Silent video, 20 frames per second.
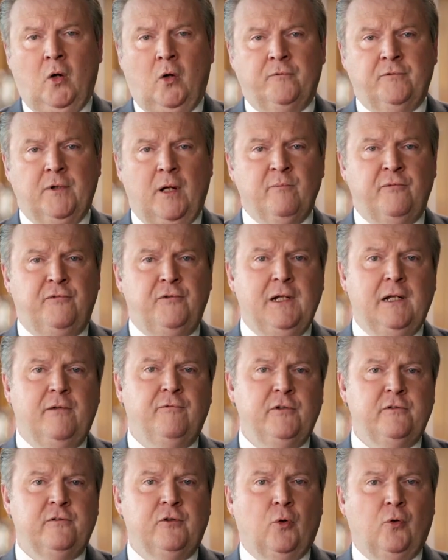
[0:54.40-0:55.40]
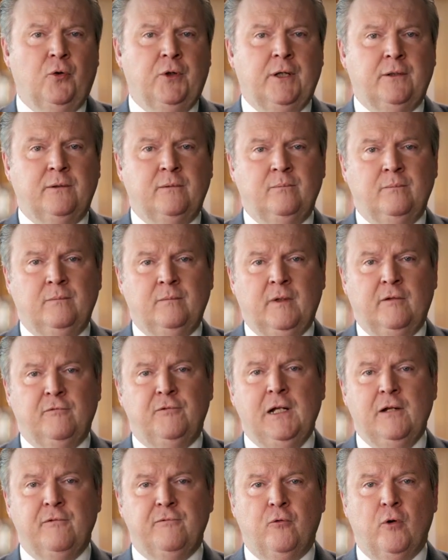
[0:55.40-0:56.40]
Und wir haben viele Visionen,
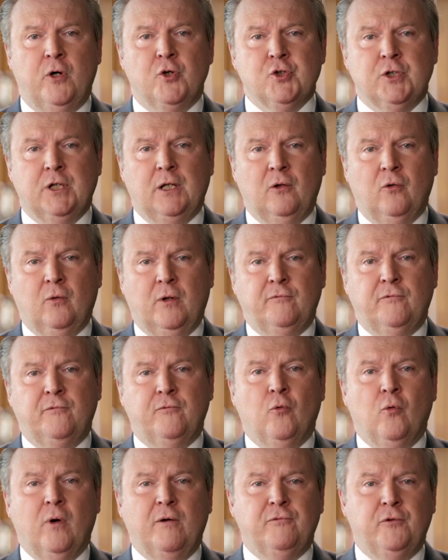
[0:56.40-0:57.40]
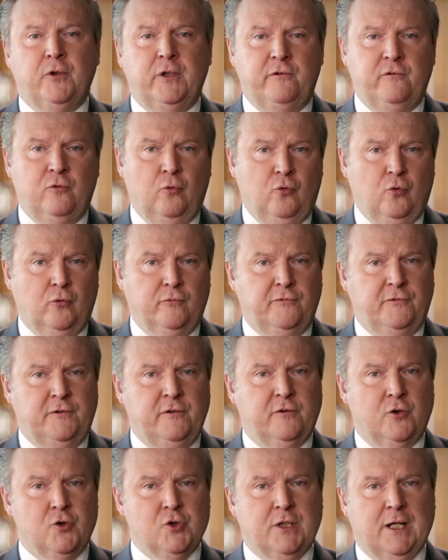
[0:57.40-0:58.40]
viele Vorstellungen vor für die Zukunft
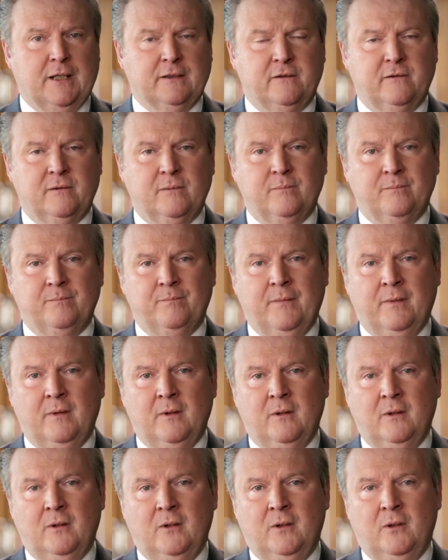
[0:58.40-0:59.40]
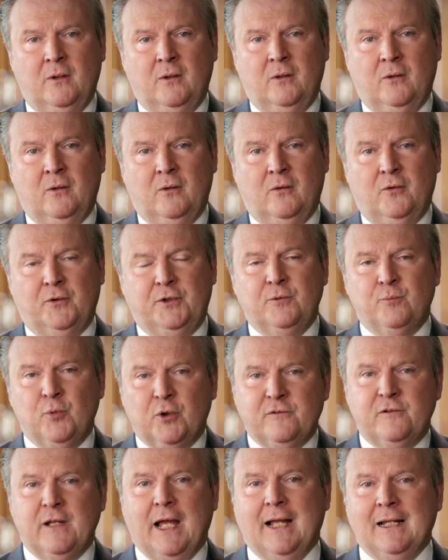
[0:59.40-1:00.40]
dieser Stadt. Und ich
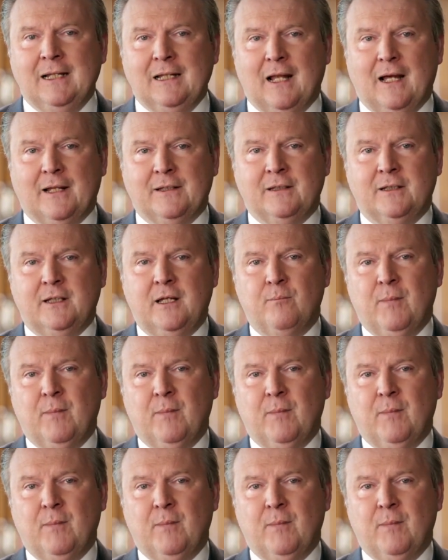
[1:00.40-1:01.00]
möchte Sie einladen,